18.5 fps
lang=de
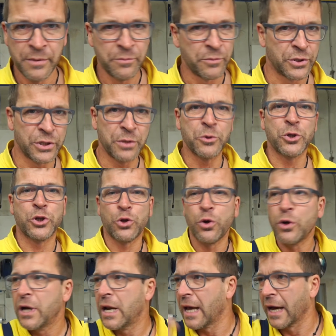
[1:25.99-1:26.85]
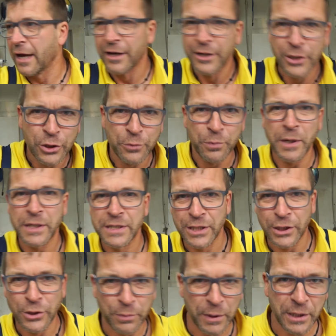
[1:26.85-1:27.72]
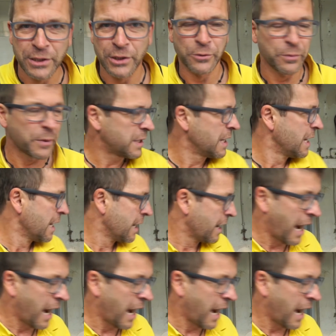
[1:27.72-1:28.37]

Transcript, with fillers: Bestimmt eine Stunde lang gespritzt, gespritzt, gespritzt.